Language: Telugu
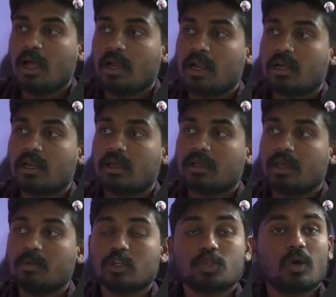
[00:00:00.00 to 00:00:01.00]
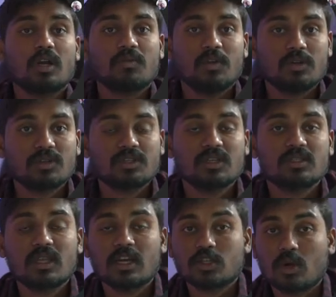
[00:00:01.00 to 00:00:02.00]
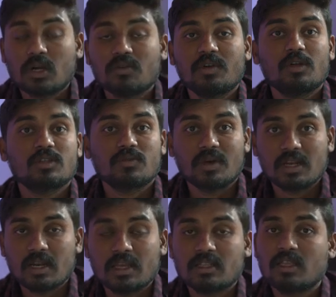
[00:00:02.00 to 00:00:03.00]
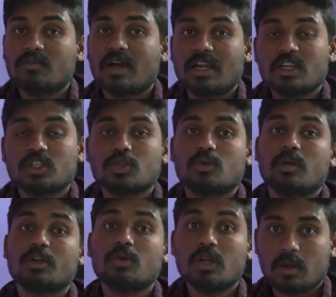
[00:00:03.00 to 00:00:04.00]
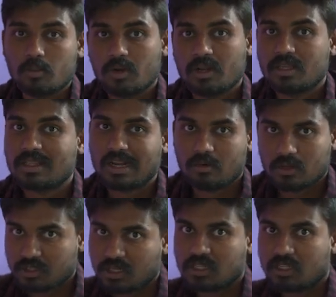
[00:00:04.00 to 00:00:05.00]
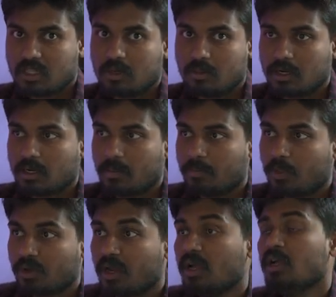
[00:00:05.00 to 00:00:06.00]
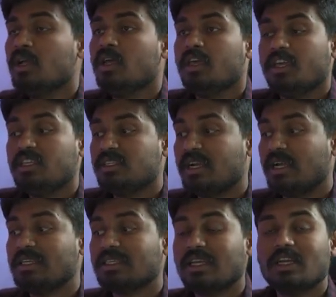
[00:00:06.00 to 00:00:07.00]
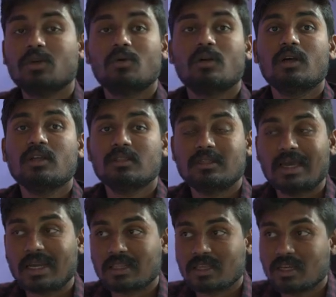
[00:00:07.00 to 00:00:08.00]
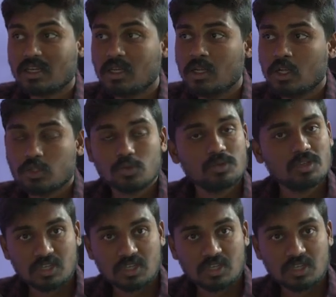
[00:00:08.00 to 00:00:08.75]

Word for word: అండ్ అట్లాగే మీరు షార్ట్ వీడియోస్ చేస్తే ఆ షార్ట్ వీడియోస్ వైరల్ అయితే వాటి నుంచి కూడా మీకు డబ్బులు అనేది రావడం జరిగింది అనమాట ఓకేనా ఈ సెట్టింగ్స్ అన్నీ కూడా జాగ్రత్తగా చూసి